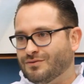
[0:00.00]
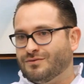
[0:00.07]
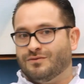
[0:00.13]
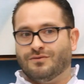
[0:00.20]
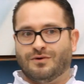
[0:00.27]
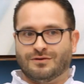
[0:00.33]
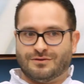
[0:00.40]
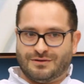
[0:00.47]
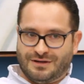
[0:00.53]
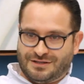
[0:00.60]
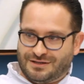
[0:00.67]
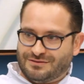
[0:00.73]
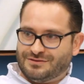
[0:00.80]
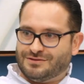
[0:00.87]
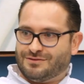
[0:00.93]
um, o outro
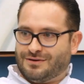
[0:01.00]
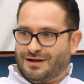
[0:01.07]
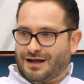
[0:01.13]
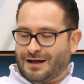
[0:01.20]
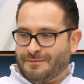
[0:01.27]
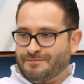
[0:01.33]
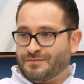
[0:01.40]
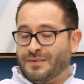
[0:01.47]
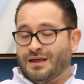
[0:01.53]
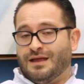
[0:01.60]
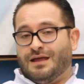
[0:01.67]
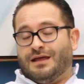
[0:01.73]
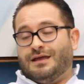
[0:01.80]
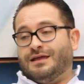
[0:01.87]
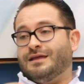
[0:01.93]
deixando de tocar.
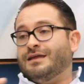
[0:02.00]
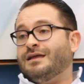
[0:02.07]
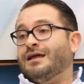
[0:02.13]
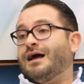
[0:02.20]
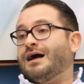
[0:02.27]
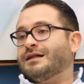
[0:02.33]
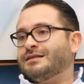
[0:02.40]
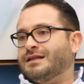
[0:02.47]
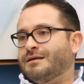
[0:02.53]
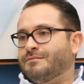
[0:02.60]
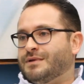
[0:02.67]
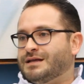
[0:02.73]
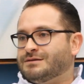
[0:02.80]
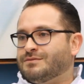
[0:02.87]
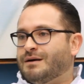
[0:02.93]
E até
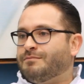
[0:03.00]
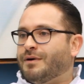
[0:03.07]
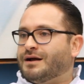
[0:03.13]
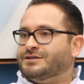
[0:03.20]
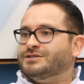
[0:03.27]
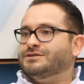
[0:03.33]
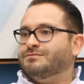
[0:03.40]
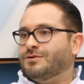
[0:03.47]
mesmo a parte de